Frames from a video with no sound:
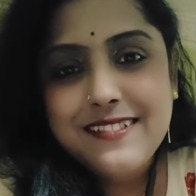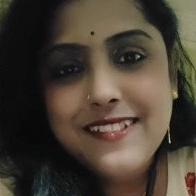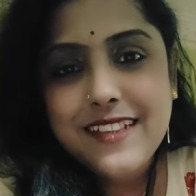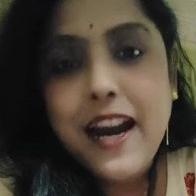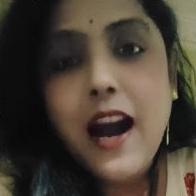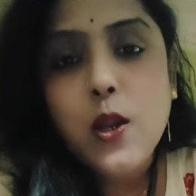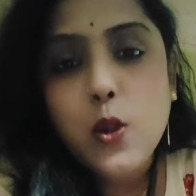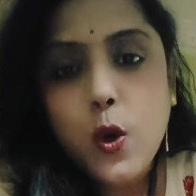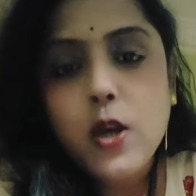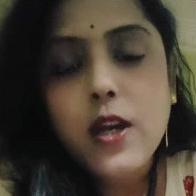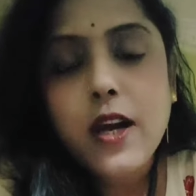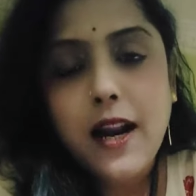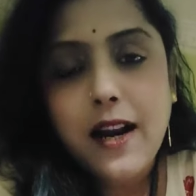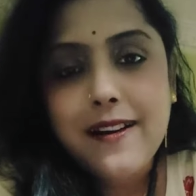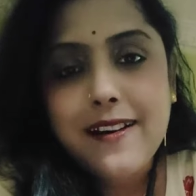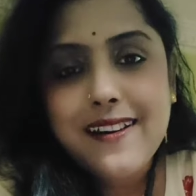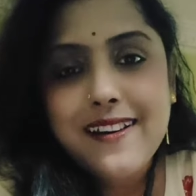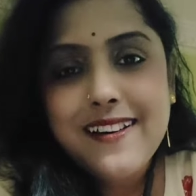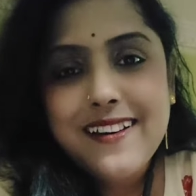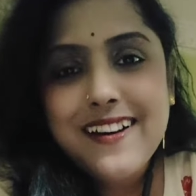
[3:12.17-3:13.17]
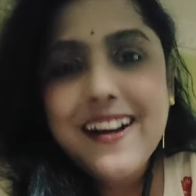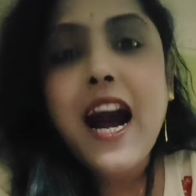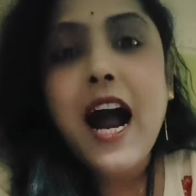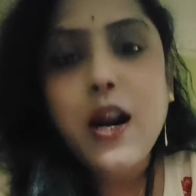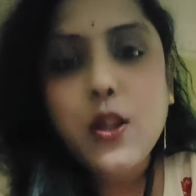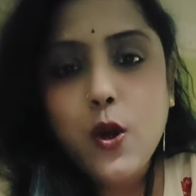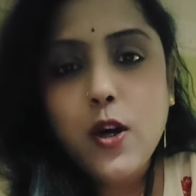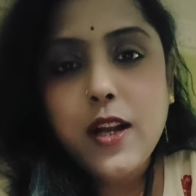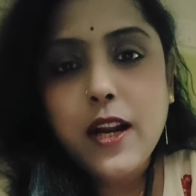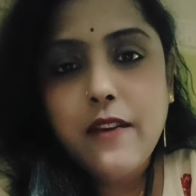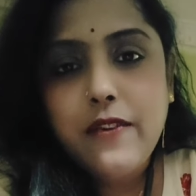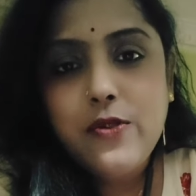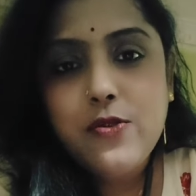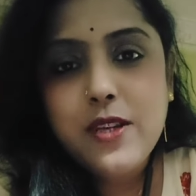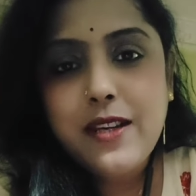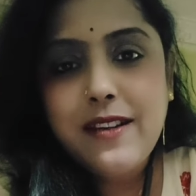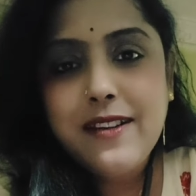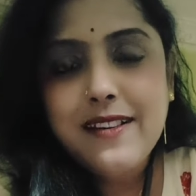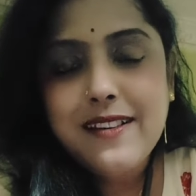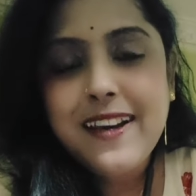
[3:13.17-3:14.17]
কার দরকার কার দরকার
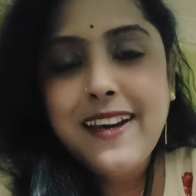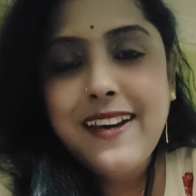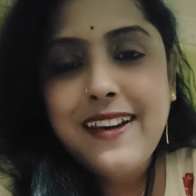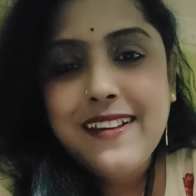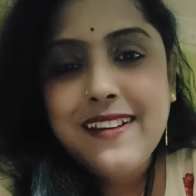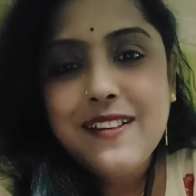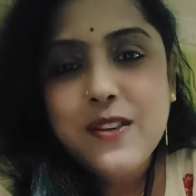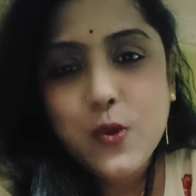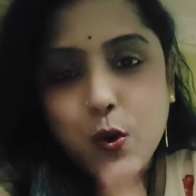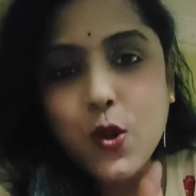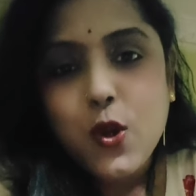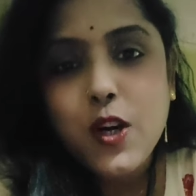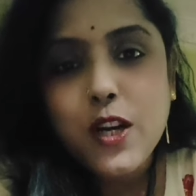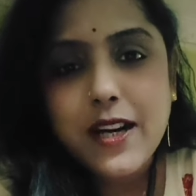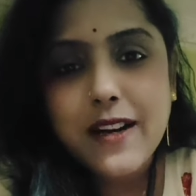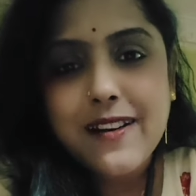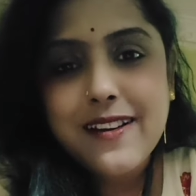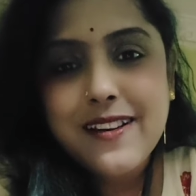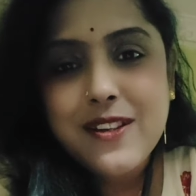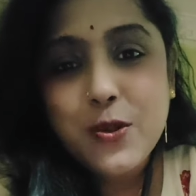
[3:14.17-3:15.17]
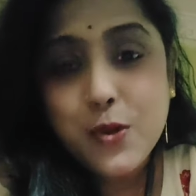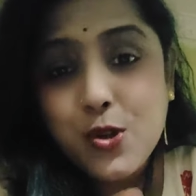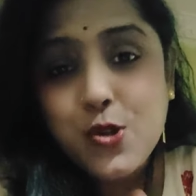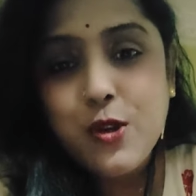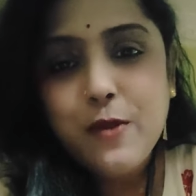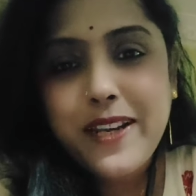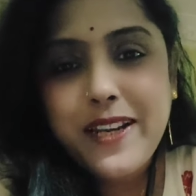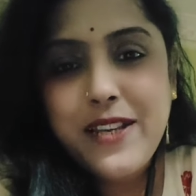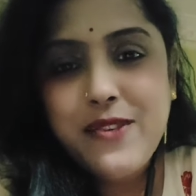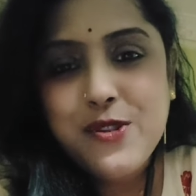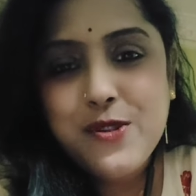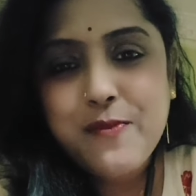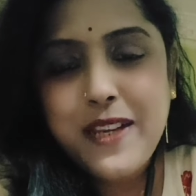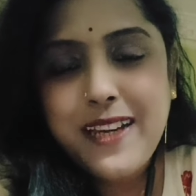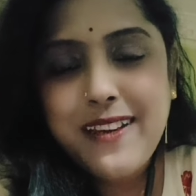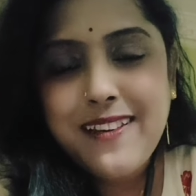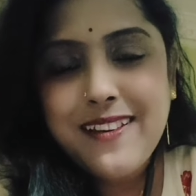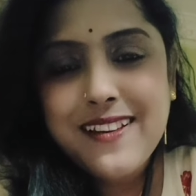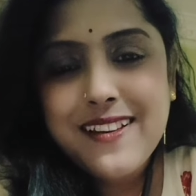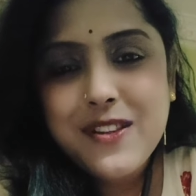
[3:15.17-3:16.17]
ভিউজের হ্যাঁ তোর দরকার তোর চলবে না ইউটিউব
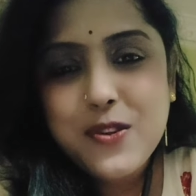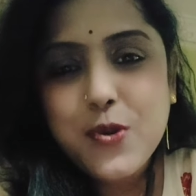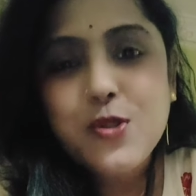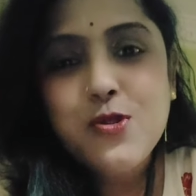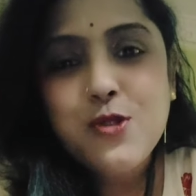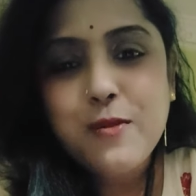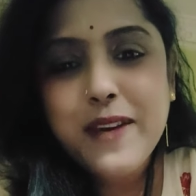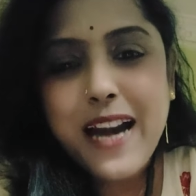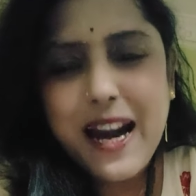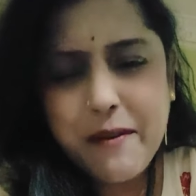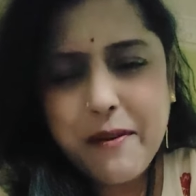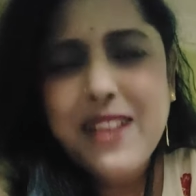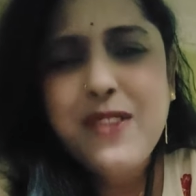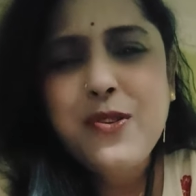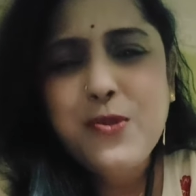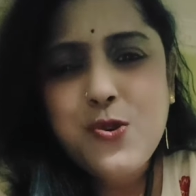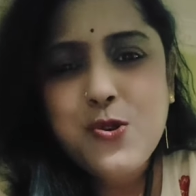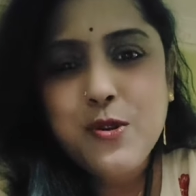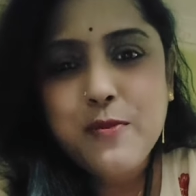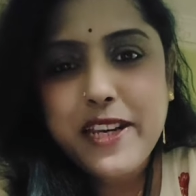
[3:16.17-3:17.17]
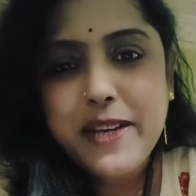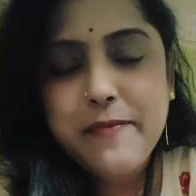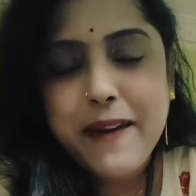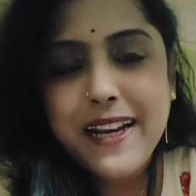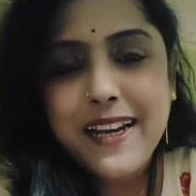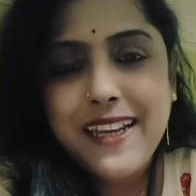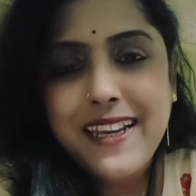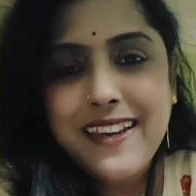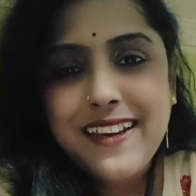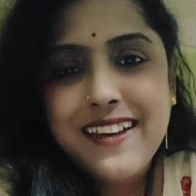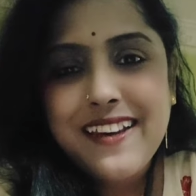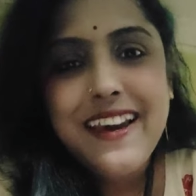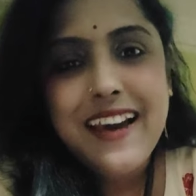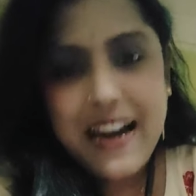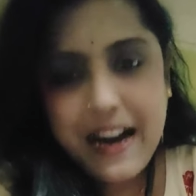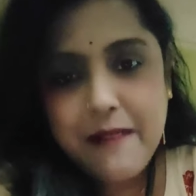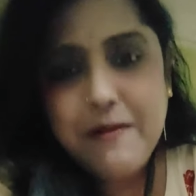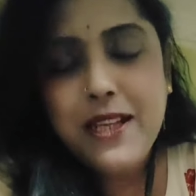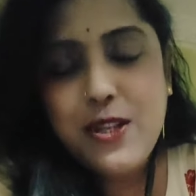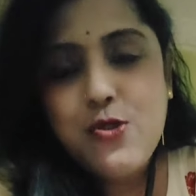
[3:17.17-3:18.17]
দিয়ে তোর চলবে আমাদের থ্রু চলবে রে পাগলি
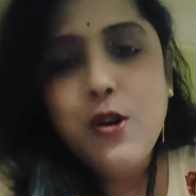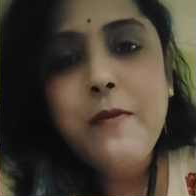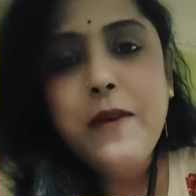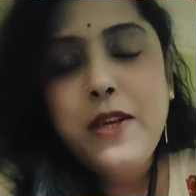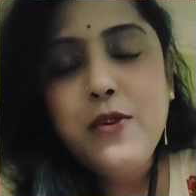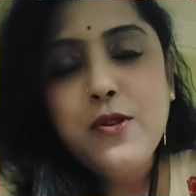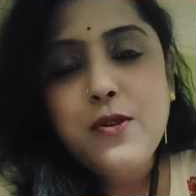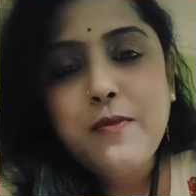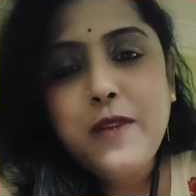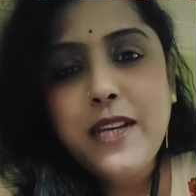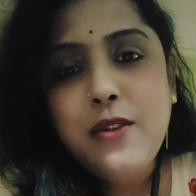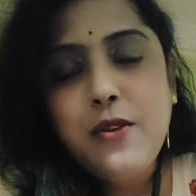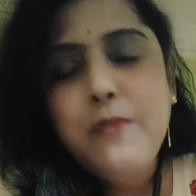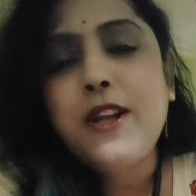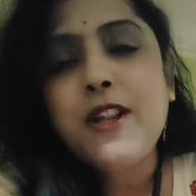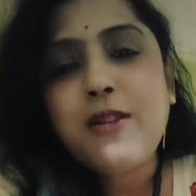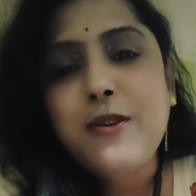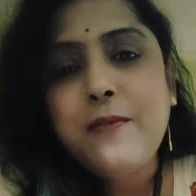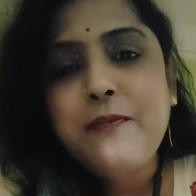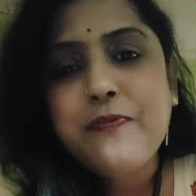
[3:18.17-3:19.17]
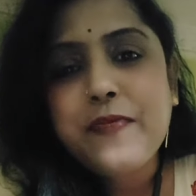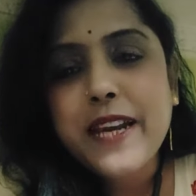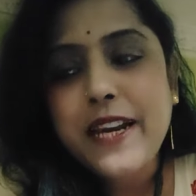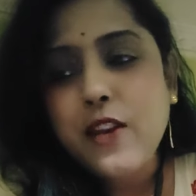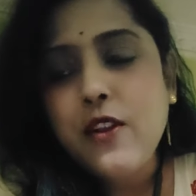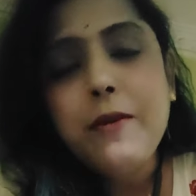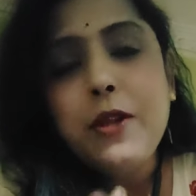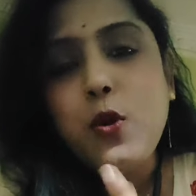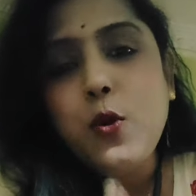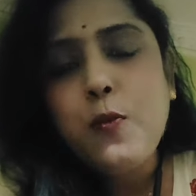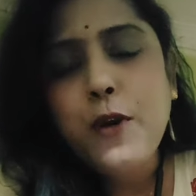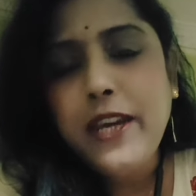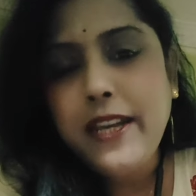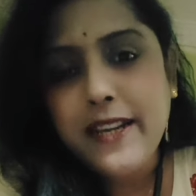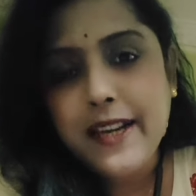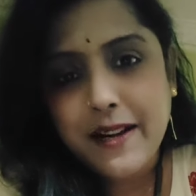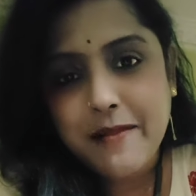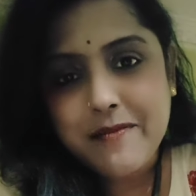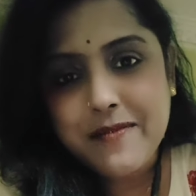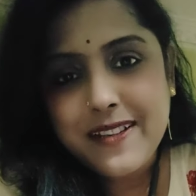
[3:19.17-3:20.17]
আমাদের চলবে ইউটিউব দিয়ে তুই বলতো এটা তো আমাদের উপরে
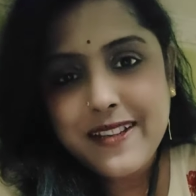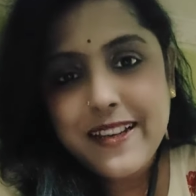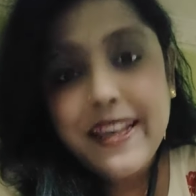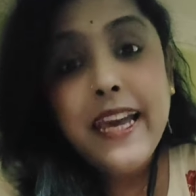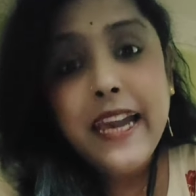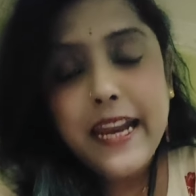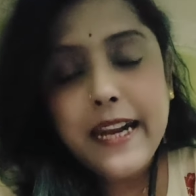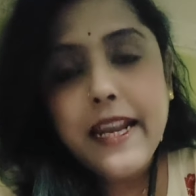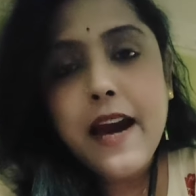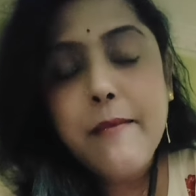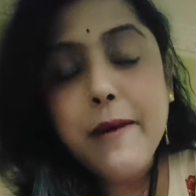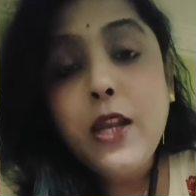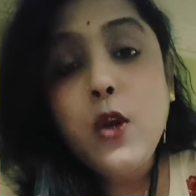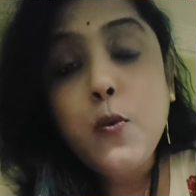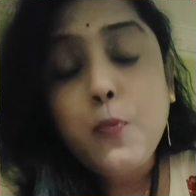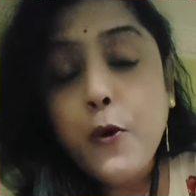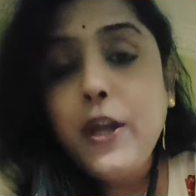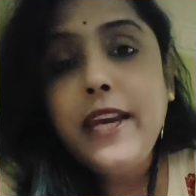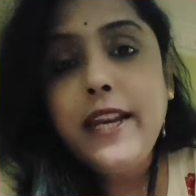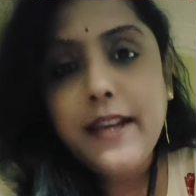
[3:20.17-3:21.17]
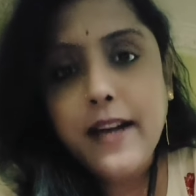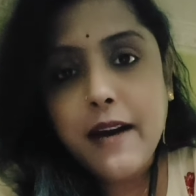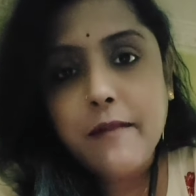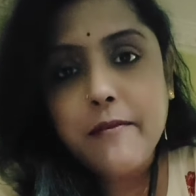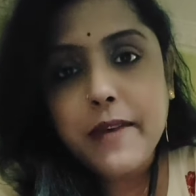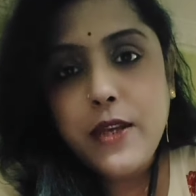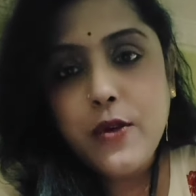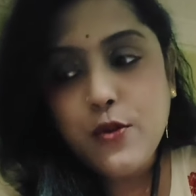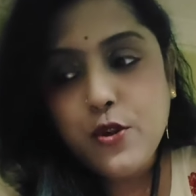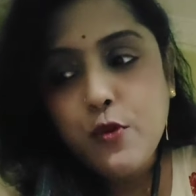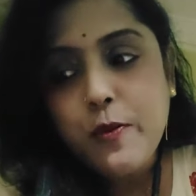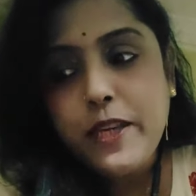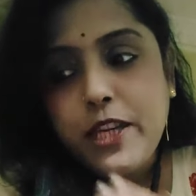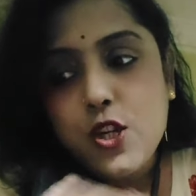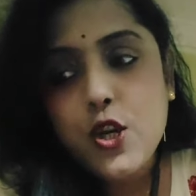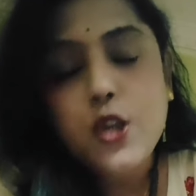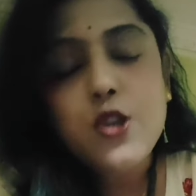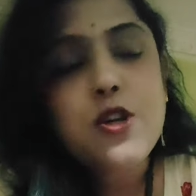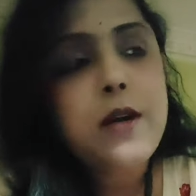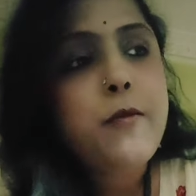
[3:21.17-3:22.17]
ইনকাম এটা আমাদের উপরে ইনকাম ইউটিউবে যে
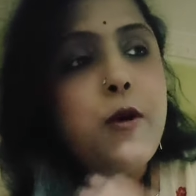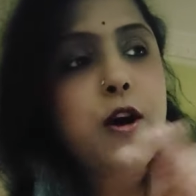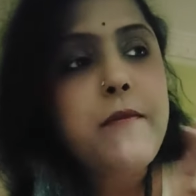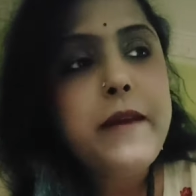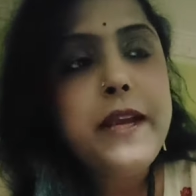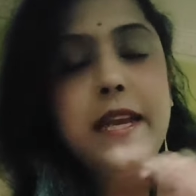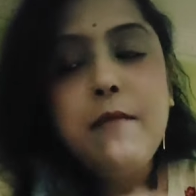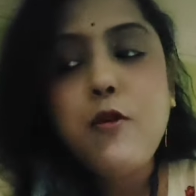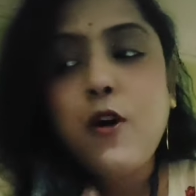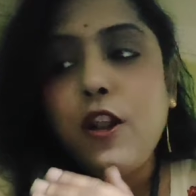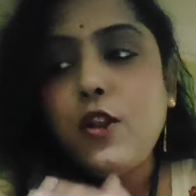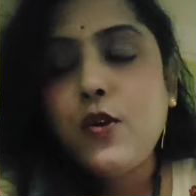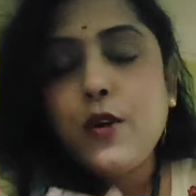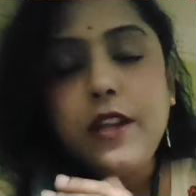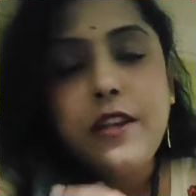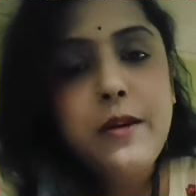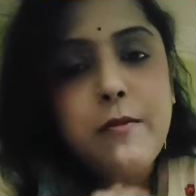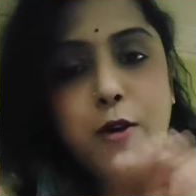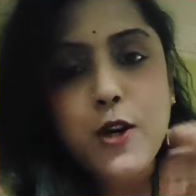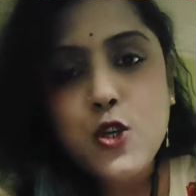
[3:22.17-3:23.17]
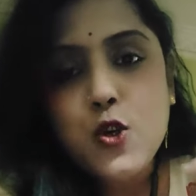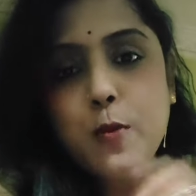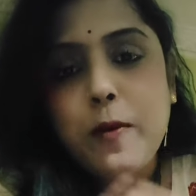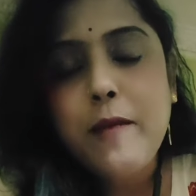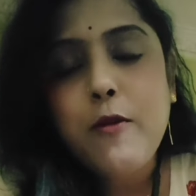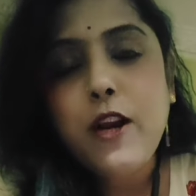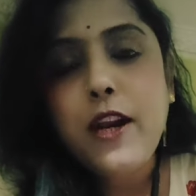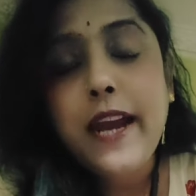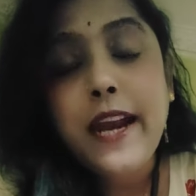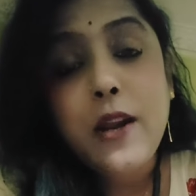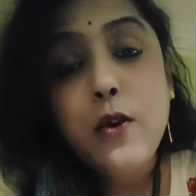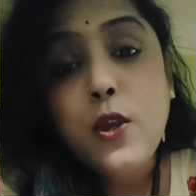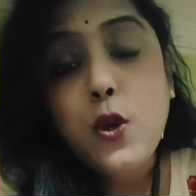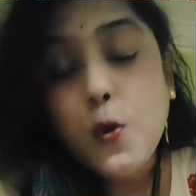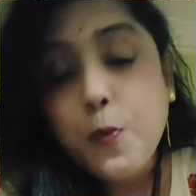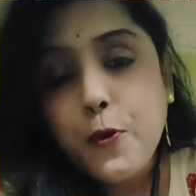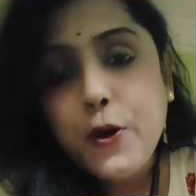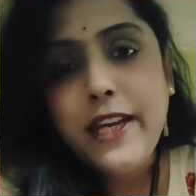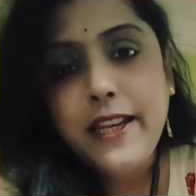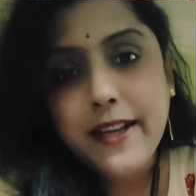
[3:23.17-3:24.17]
সঞ্জয় বল মিলি বল ধরিত্রী বল সোমা বল এটা ওদের
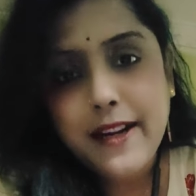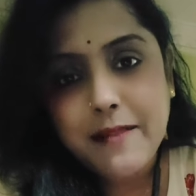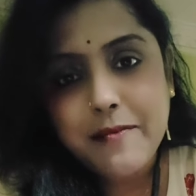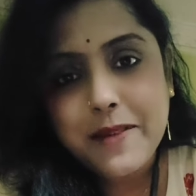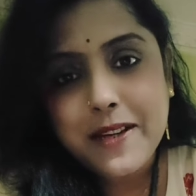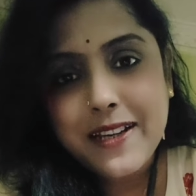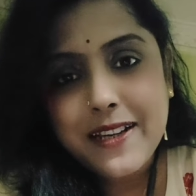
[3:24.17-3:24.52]
উপরে ইনকাম